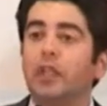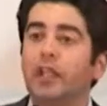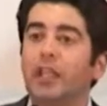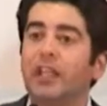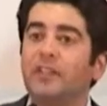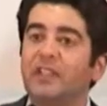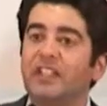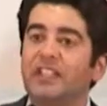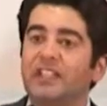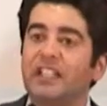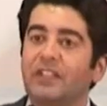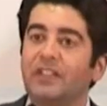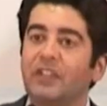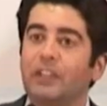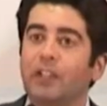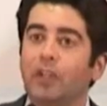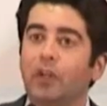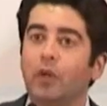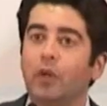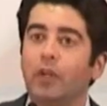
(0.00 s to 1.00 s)
es
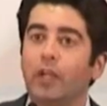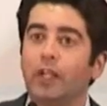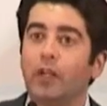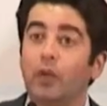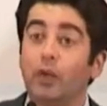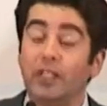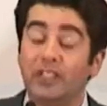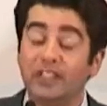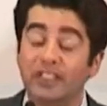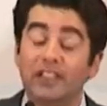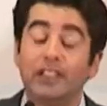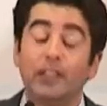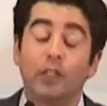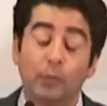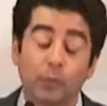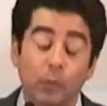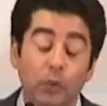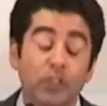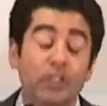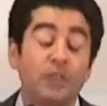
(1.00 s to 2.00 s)
precisamente lo que nos incita,
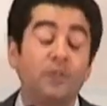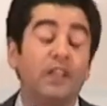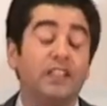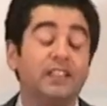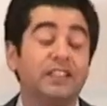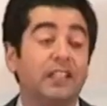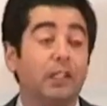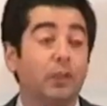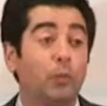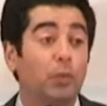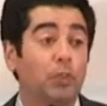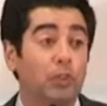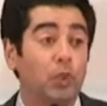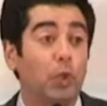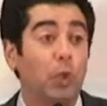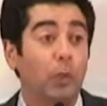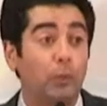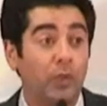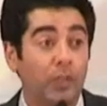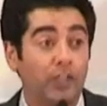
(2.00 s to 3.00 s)
nos motiva a hacer encuentros
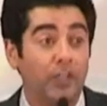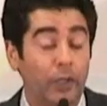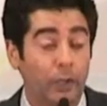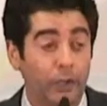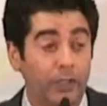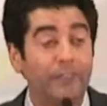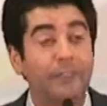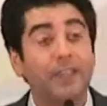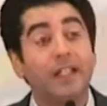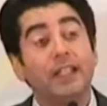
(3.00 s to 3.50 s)
como el de hoy